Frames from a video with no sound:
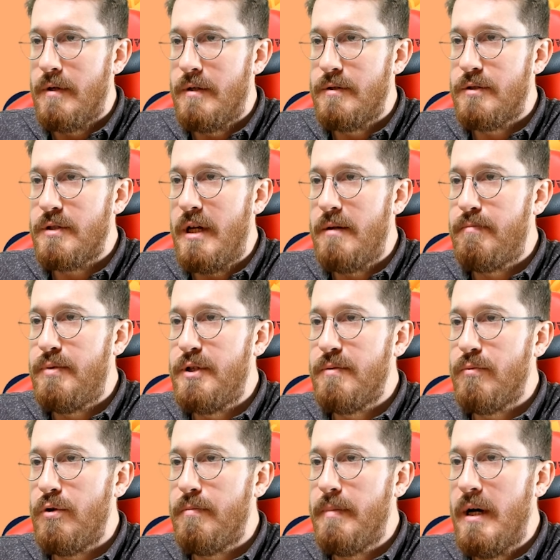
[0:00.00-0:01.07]
Henüz El
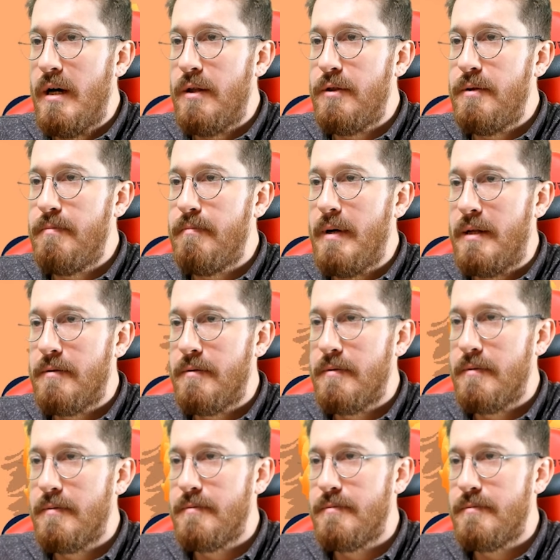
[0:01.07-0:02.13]
Primo'yu beğendim ben.
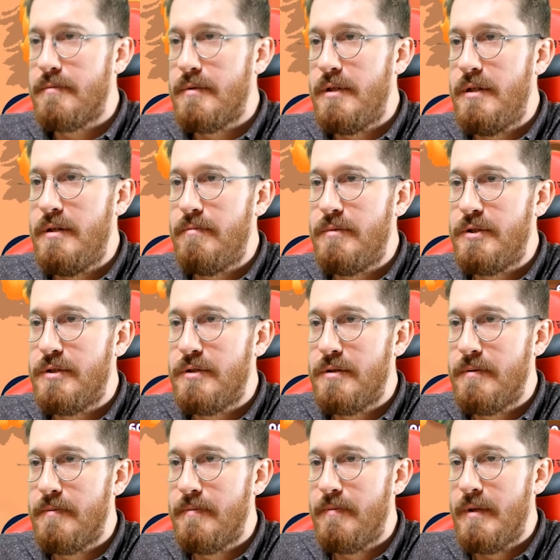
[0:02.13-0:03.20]
İyiymiş.